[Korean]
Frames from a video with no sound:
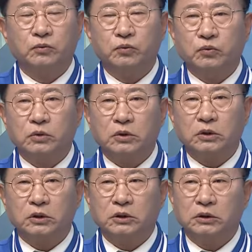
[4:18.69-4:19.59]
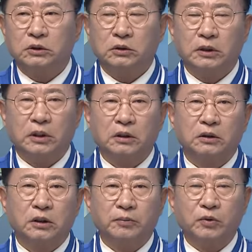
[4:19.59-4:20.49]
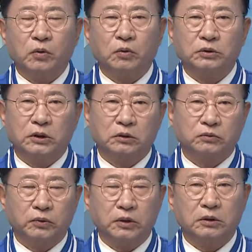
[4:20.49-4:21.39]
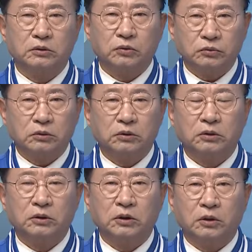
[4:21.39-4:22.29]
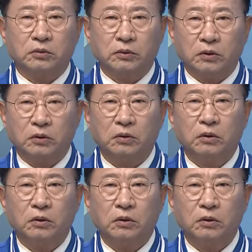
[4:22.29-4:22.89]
두 건의 레미콘 공장 두 개를 소수, 이겼고요.